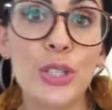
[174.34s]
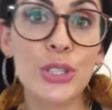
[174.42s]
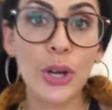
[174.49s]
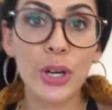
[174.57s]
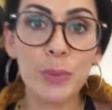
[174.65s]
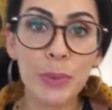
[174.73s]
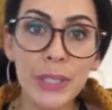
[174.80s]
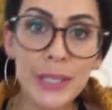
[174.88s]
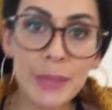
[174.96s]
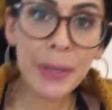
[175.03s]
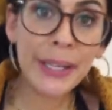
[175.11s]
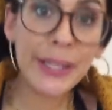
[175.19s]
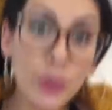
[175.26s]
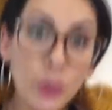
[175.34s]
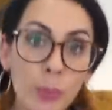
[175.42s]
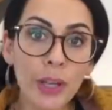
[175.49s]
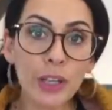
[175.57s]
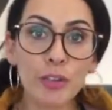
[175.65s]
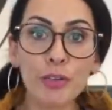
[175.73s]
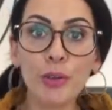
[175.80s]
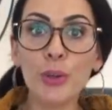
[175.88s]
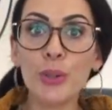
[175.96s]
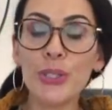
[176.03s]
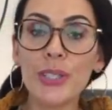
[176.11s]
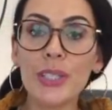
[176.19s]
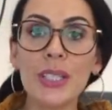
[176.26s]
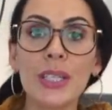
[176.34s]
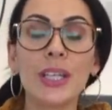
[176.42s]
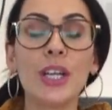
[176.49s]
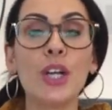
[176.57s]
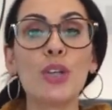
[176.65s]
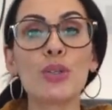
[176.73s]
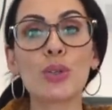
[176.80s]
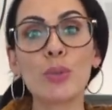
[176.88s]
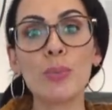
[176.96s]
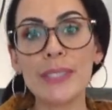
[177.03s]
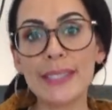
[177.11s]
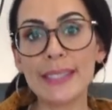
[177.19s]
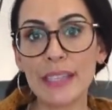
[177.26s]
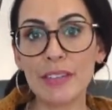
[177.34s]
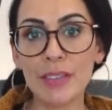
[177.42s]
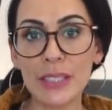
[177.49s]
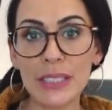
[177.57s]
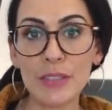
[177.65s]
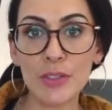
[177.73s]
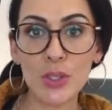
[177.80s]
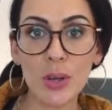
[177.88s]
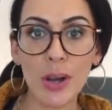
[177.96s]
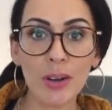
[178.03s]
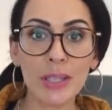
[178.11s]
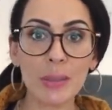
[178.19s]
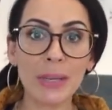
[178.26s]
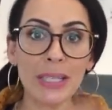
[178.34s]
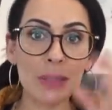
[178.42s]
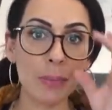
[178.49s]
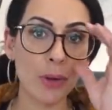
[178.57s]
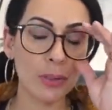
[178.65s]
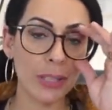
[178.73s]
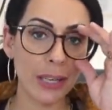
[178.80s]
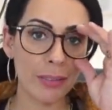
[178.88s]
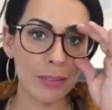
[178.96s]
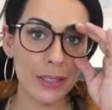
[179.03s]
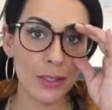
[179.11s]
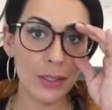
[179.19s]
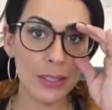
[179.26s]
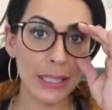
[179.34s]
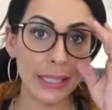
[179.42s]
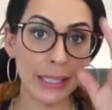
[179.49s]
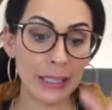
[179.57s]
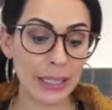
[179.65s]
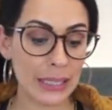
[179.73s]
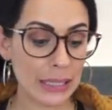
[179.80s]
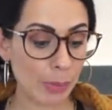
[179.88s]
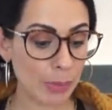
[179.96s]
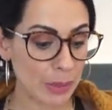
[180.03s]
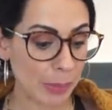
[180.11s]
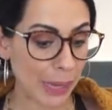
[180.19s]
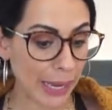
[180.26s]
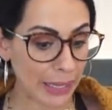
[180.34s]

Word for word: So, ich bin jetzt mal hier rüber geflüchtet. Drüben ist es definitiv zu laut. Der Max baut gerade was auseinander. Ich habe jetzt mal